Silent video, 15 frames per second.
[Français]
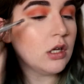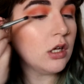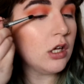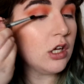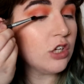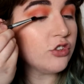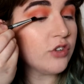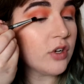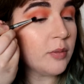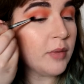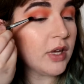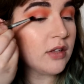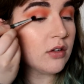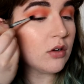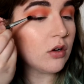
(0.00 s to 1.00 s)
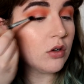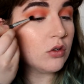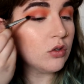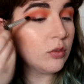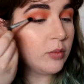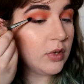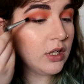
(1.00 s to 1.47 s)
Et je viens le mettre
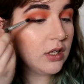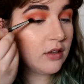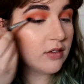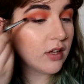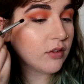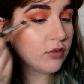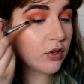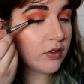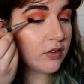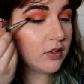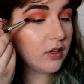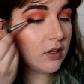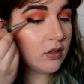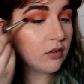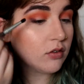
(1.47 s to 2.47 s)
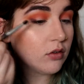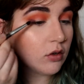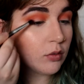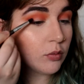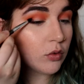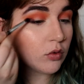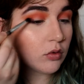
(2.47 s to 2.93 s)
en oblique cette fois-ci
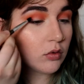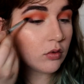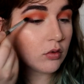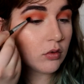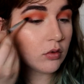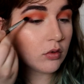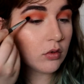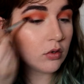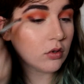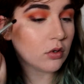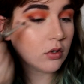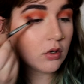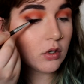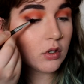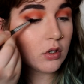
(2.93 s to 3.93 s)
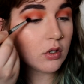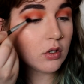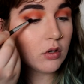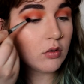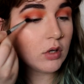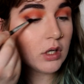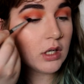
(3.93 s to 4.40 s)
sur mon
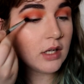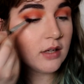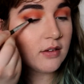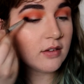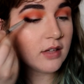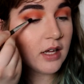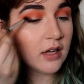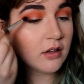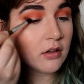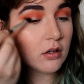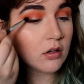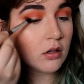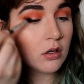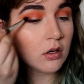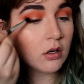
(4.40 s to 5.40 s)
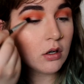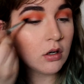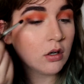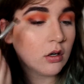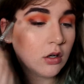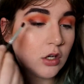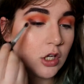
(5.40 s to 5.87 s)
coin externe.
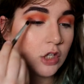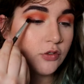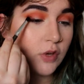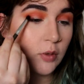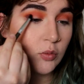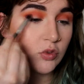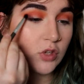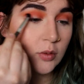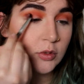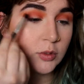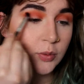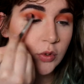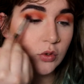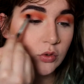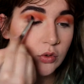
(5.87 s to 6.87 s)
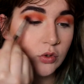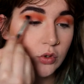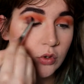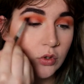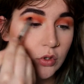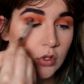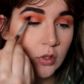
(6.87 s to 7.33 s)
Et je vais remonter un petit peu dans le
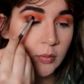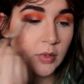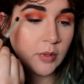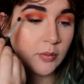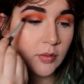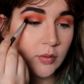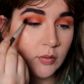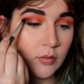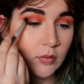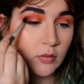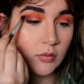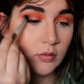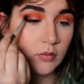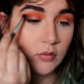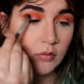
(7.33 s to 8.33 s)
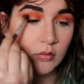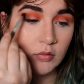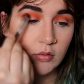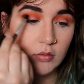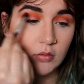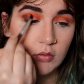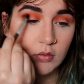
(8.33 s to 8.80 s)
creux quand même.
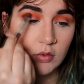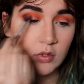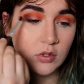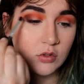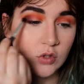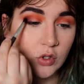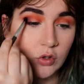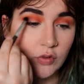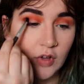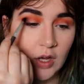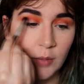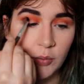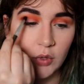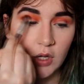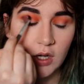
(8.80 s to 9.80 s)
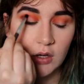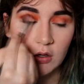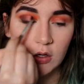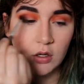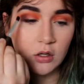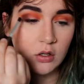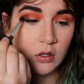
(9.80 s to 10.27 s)
Histoire de faire un peu un
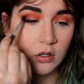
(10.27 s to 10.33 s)
raccord.